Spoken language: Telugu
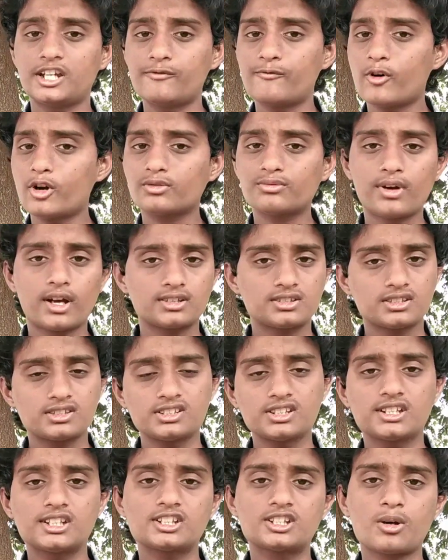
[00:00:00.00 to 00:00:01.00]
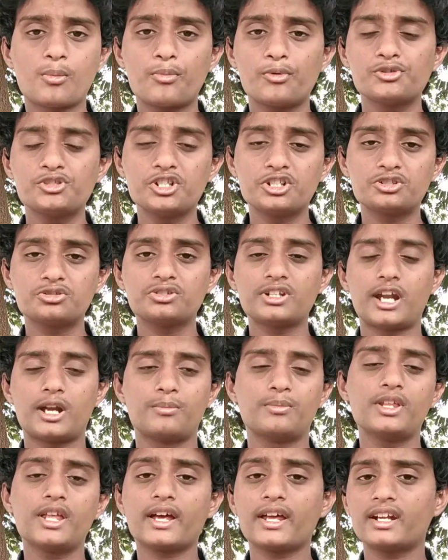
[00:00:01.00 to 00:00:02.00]
టెన్ వాట్స్ ఫాస్ట్ ఛార్జింగ్ అయితే సపోర్ట్ చేస్తుంది అండ్
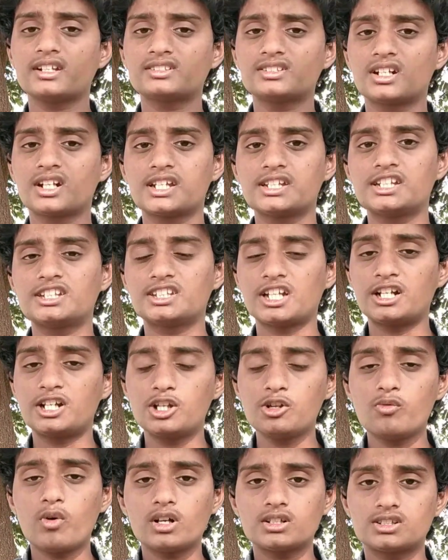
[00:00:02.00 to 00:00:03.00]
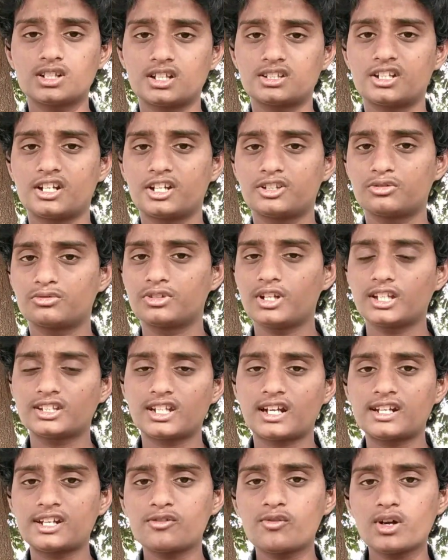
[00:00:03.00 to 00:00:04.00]
మీ దగ్గర వస్తారు అయితే థర్టీ వాట్స్ ఛార్జర్ అయితే ఉంది ఆ
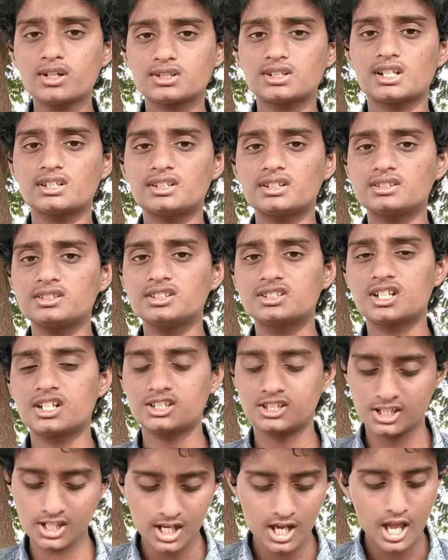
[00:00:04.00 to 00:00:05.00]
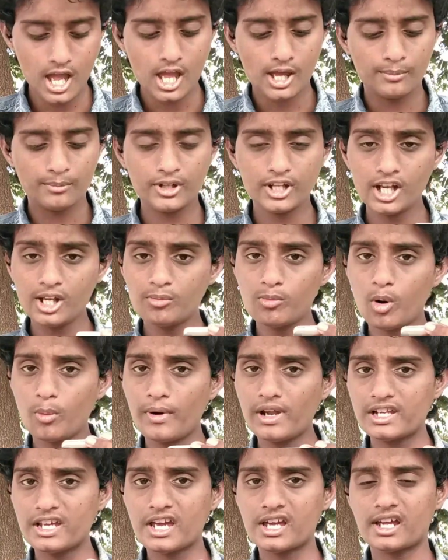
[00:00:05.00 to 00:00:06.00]
థర్టీ వాట్స్ ఛార్జర్ తీసుకొచ్చి మీరు ఈ
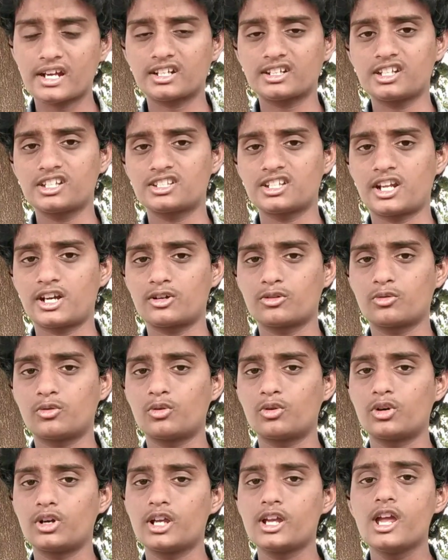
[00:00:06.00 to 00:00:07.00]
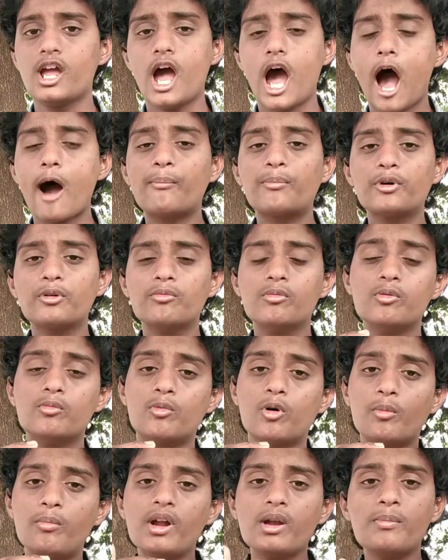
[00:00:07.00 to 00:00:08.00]
మొబైల్కి కనెక్ట్ చేశారనుకోండి అప్పుడు మీ
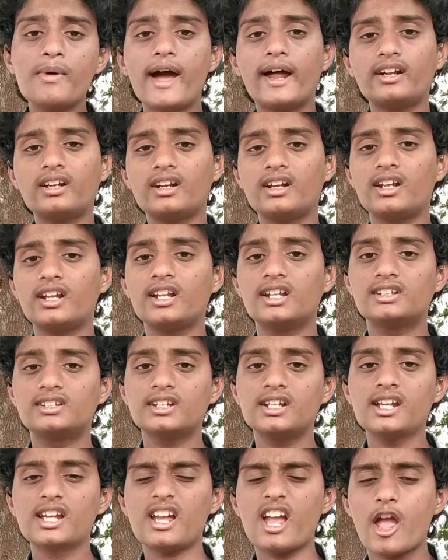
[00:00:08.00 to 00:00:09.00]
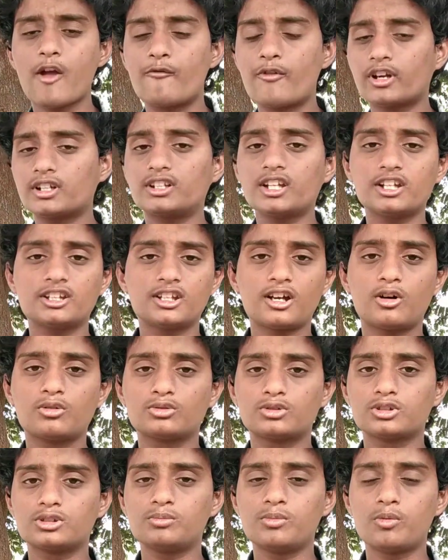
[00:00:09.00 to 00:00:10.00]
మొబైల్ బ్యాటరీ అయితే ఎఫెక్ట్ అయితే
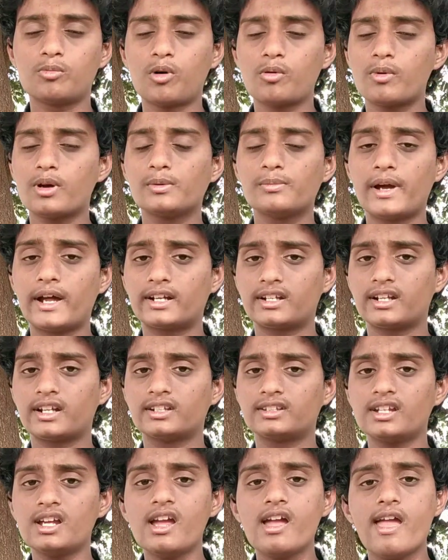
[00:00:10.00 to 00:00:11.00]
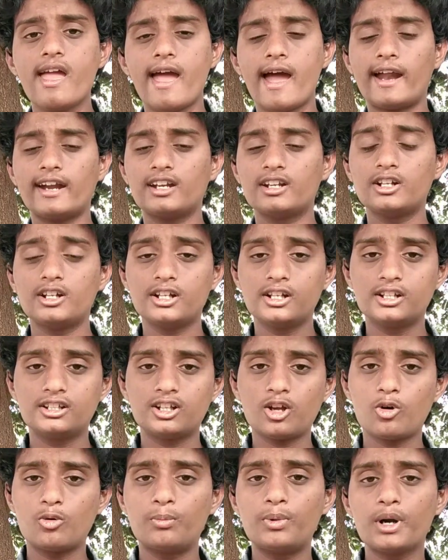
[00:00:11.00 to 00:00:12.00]
అవుతుంది మీ మొబైల్ బ్యాటరీ అయితే అండ్
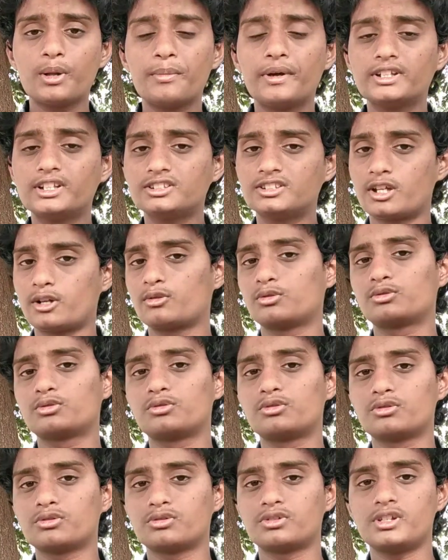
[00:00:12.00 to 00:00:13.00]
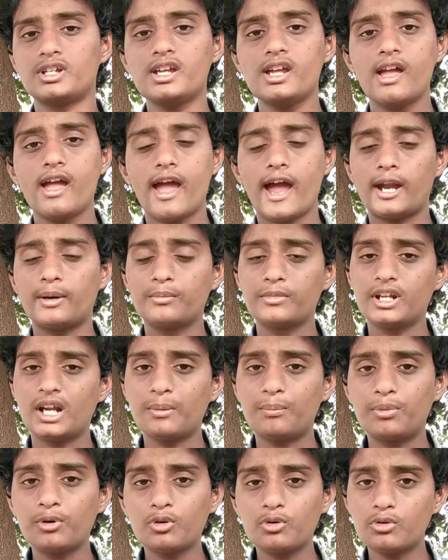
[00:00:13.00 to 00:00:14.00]
ఇట్లా ఉబ్బడం అయితే జరుగుతుంటుంది అండ్ మీరు
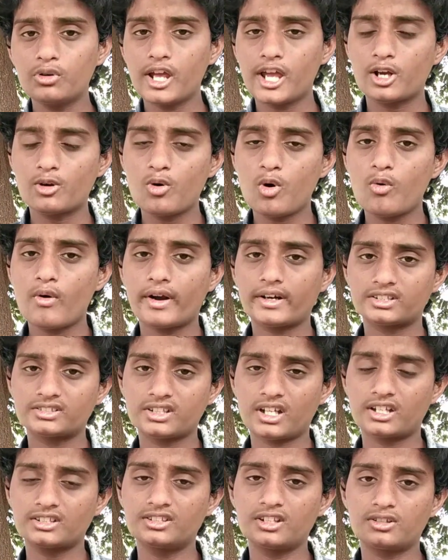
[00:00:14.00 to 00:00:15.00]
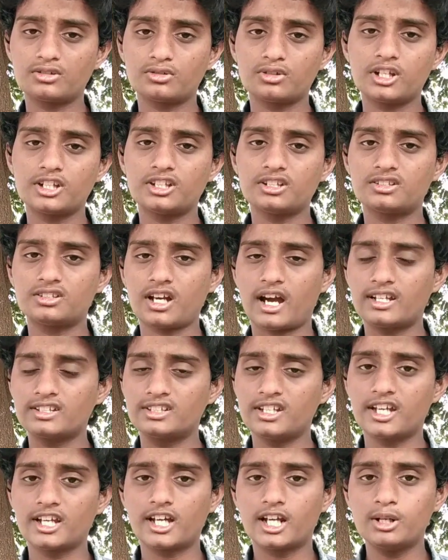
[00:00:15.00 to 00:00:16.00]
ఎప్పుడు కూడా ఎక్కువ వాట్స్ ఛార్జర్తో అయితే
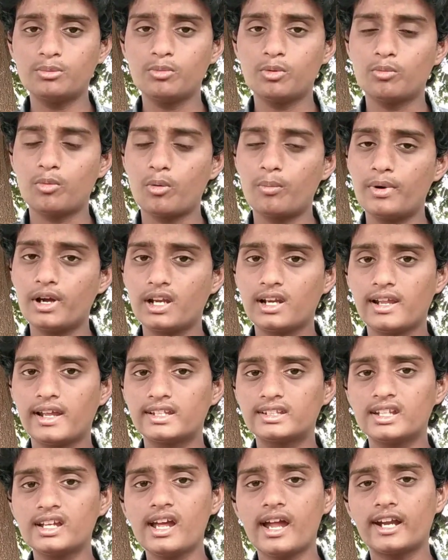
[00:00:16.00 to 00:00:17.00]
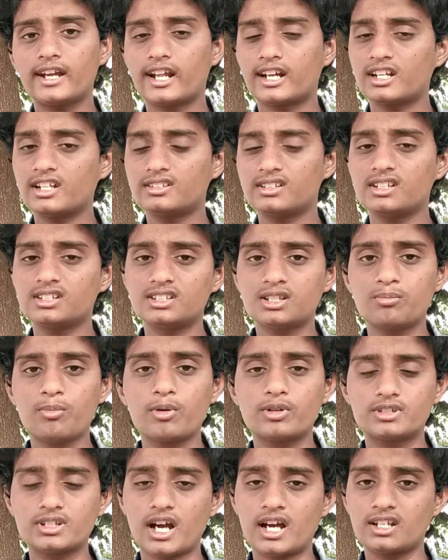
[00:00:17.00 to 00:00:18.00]
ఛార్జ్ చేయకండి మీ మొబైల్ని అయితే అండ్ అట్లా చేస్తే
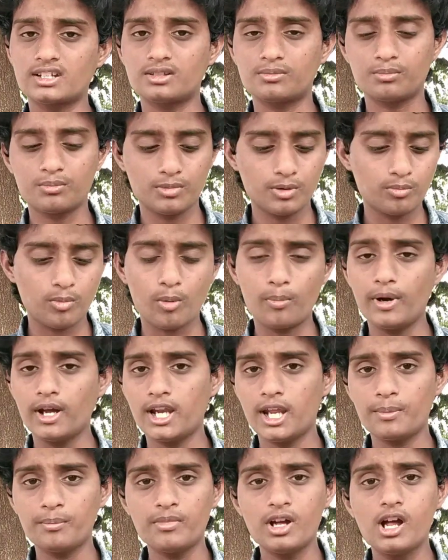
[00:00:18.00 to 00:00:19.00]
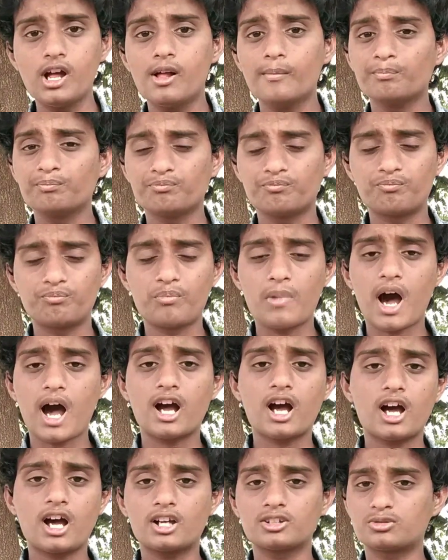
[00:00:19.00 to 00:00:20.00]
మీ ఛార్జ్ మీ మొబైల్ ఏం
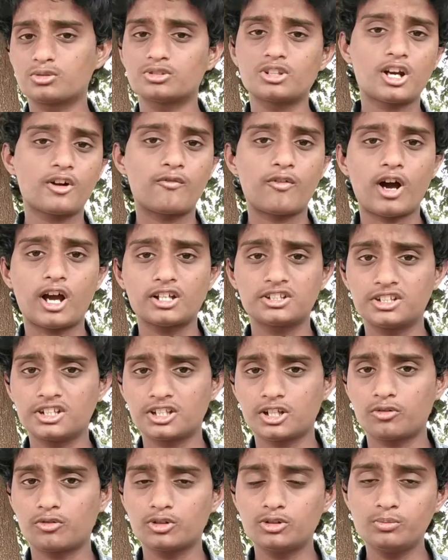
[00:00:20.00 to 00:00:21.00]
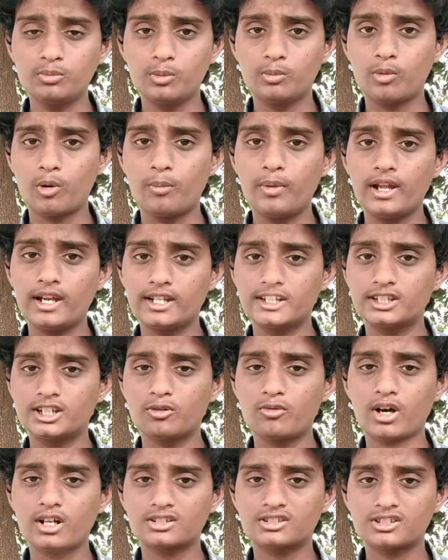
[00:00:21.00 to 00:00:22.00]
బాగా తొందర ఫాస్ట్ అయితే అవ్వదు మీ మొబైల్ ఎంత
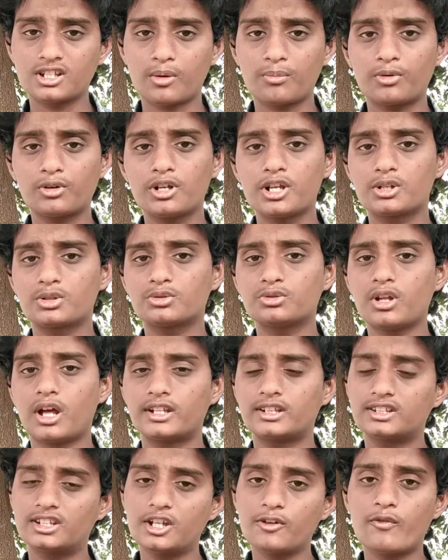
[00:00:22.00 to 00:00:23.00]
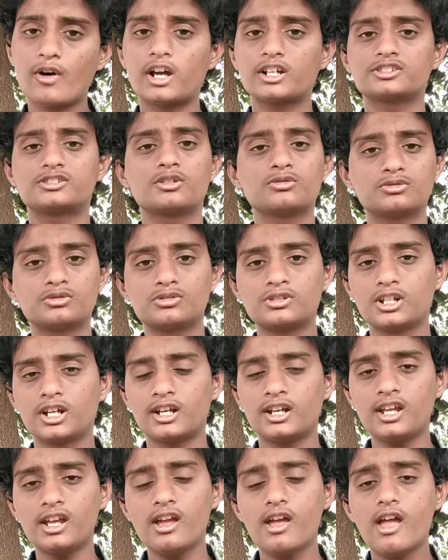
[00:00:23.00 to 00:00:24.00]
వాట్స్కి సపోర్ట్ చేస్తుందో అంతే ఫాస్ట్ అవుతుంది
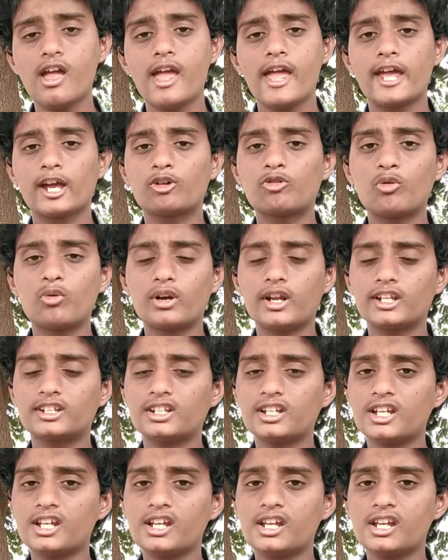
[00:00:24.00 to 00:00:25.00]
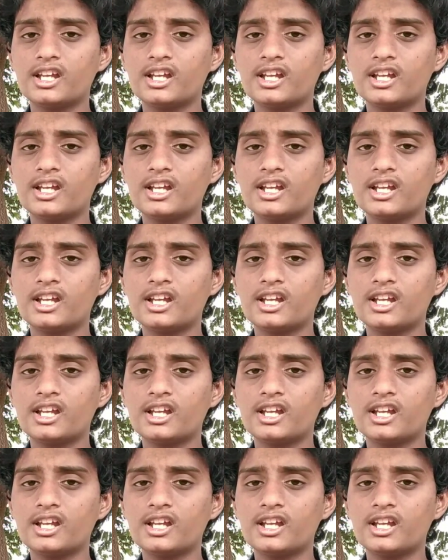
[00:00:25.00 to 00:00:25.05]
కానీ ఎక్కువనైతే